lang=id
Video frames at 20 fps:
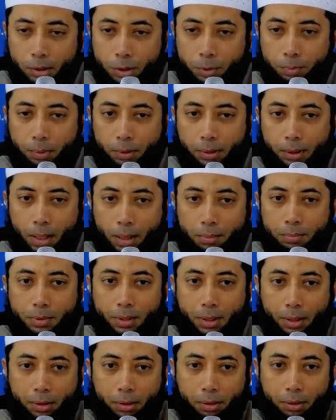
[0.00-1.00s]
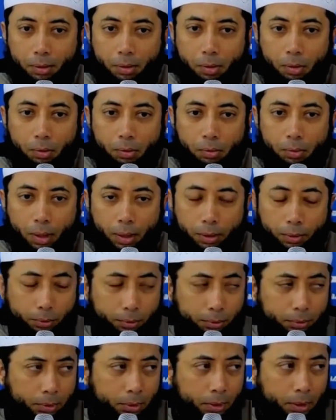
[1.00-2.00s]
seperti Hamzah radhiyallahu
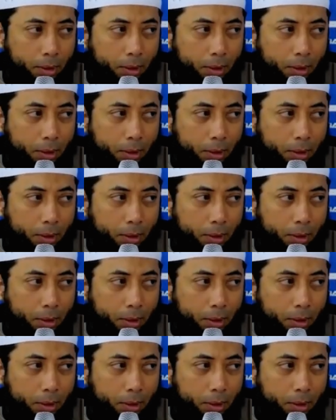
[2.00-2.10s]
anhu,